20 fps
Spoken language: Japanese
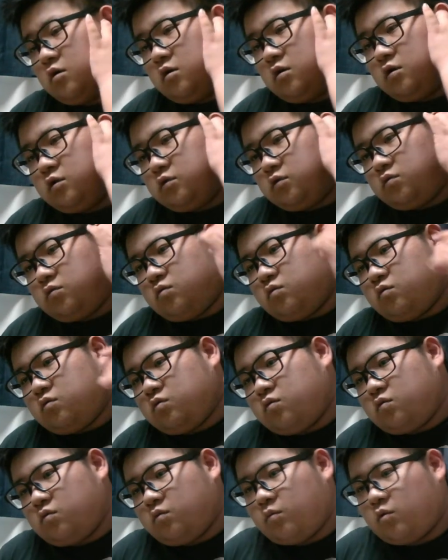そ
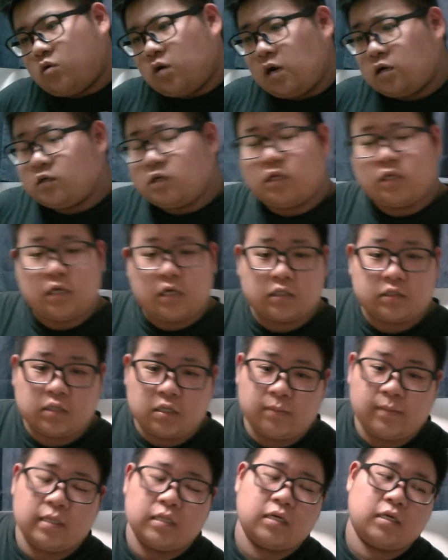の、モラルがなかった
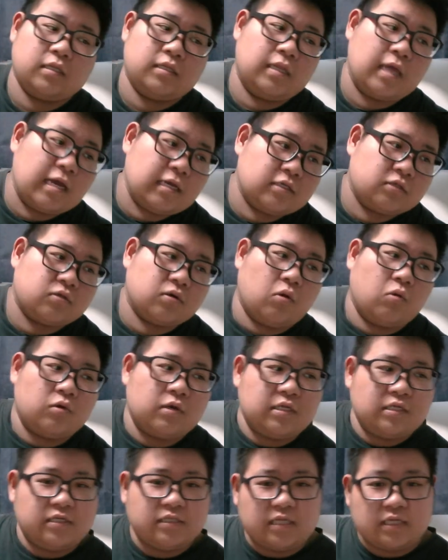り、マナーがない人が
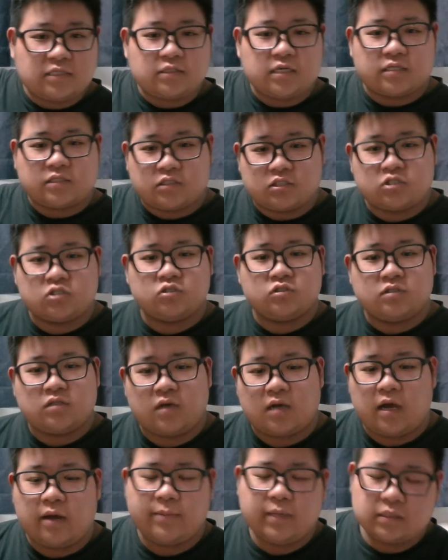俺にいたずらするんだ
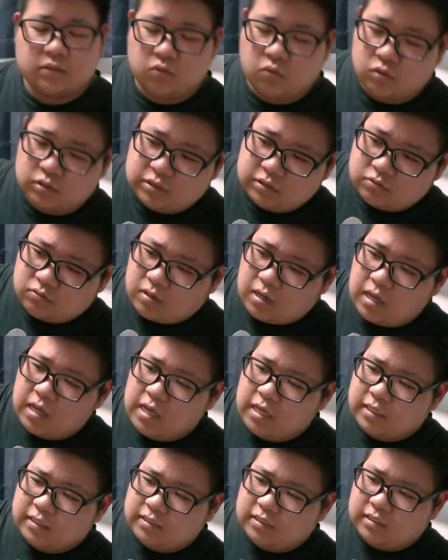よ。構ってほしいのか、
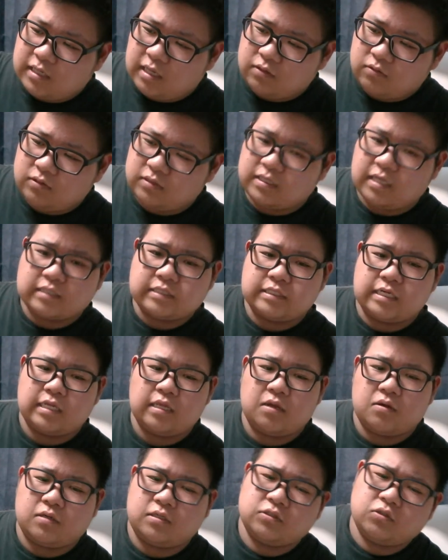いや、あの、いたずら
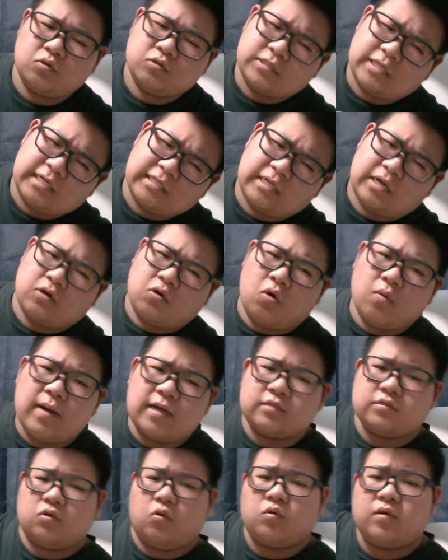なのか、そうされたら困
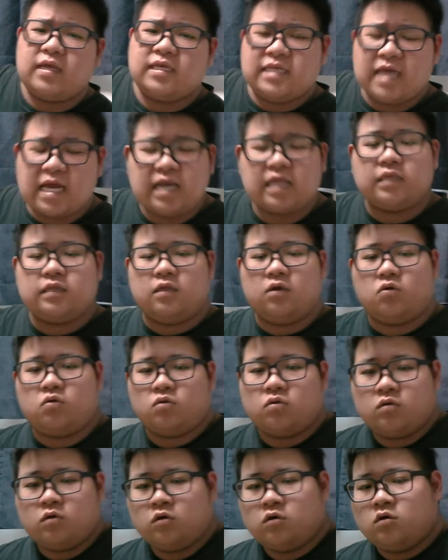るんで、俺は嫌なんだよ。
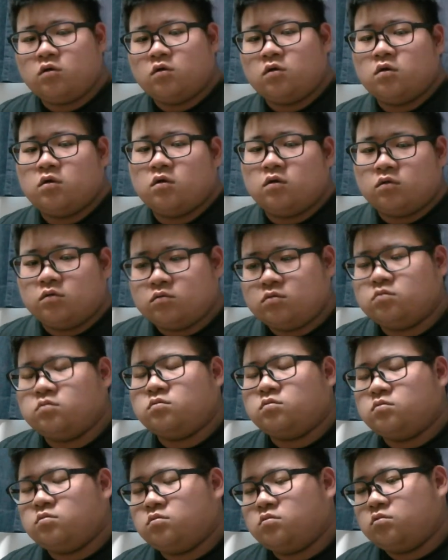う
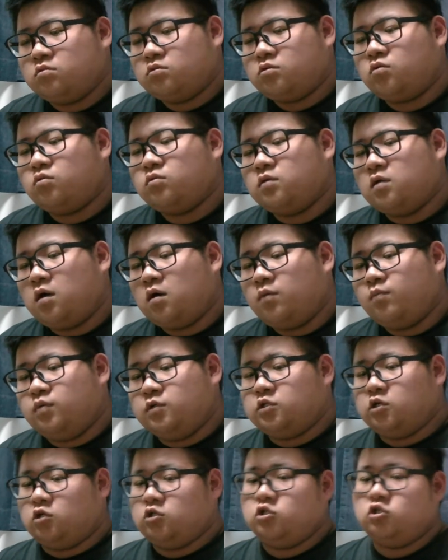ん、そんな、
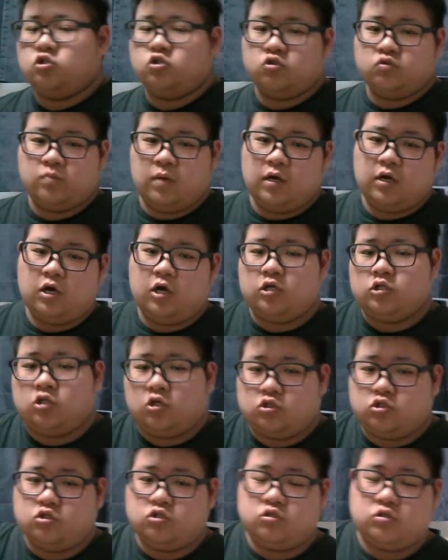ピザ20枚配
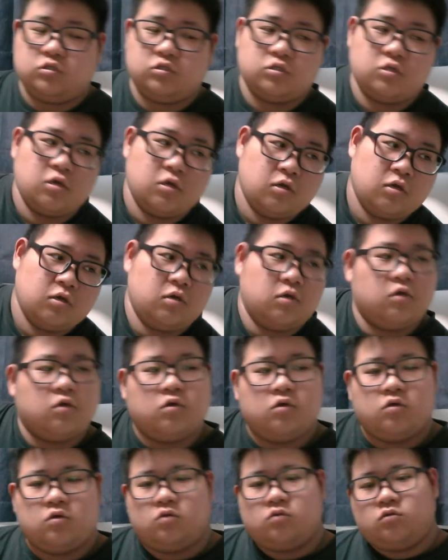達って言って。
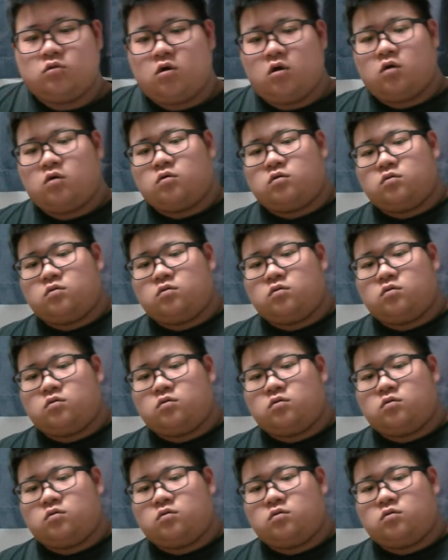な。